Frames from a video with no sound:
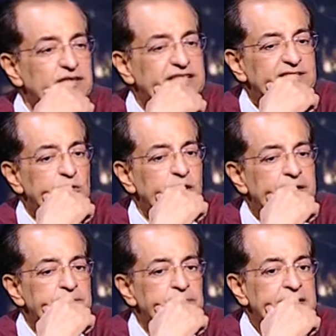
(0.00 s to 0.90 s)

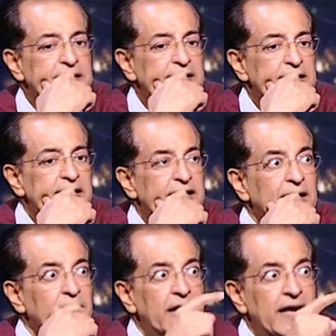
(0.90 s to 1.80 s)
تنزلوها
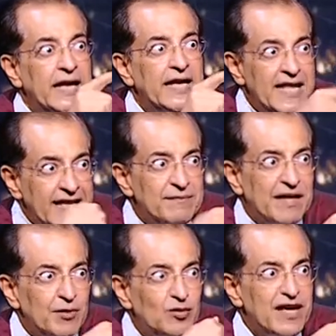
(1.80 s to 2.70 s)
اللي احنا
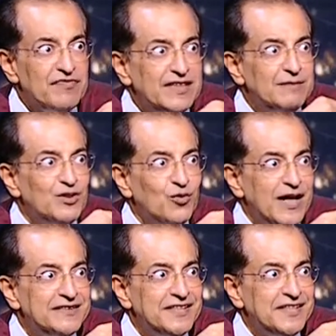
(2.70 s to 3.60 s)
بنعمله ده يا فندم
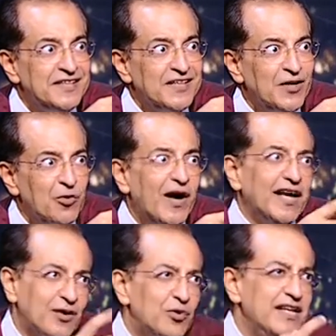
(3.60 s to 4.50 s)
دلوقتي هو
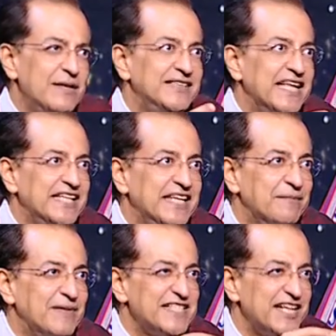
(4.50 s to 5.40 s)
احنا كلنا
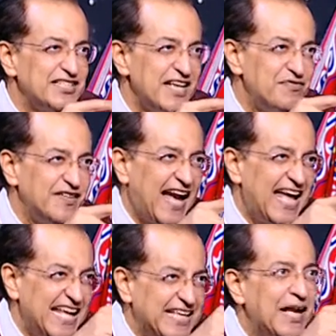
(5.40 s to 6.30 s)
متضايقين بس انا شايف فيه
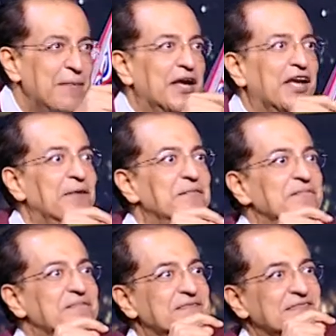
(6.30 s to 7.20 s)
حاله ايجابيه
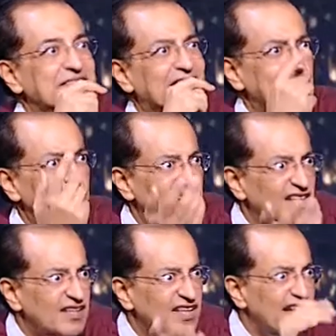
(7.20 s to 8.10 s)
هتقول لي ايه
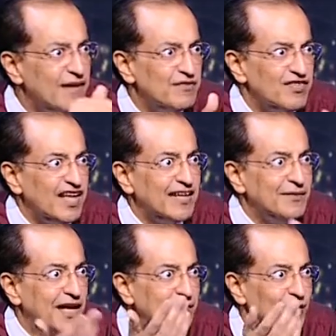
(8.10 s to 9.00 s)
اللي ايجابي في اللي احنا
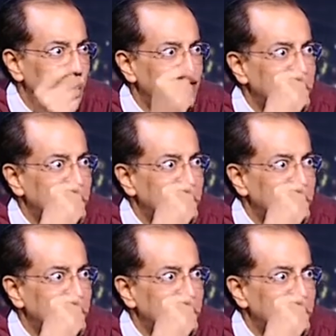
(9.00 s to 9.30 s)
بنعمله